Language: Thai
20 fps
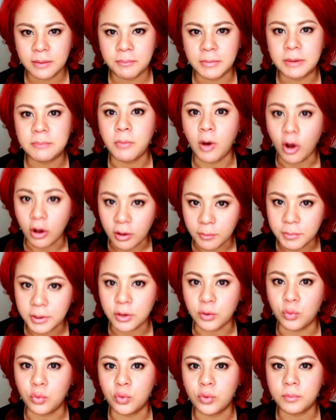มันเหมาะกับ
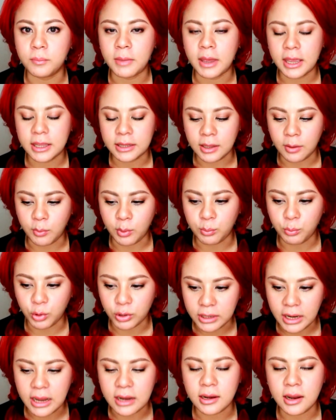ผิวคุณไหมแต่ว่ามด
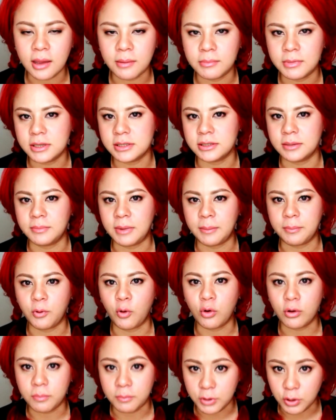แนะนำเลยสำหรับ
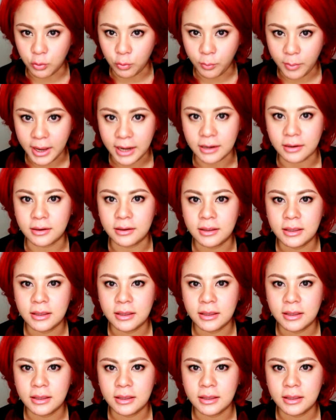คนผิวมัน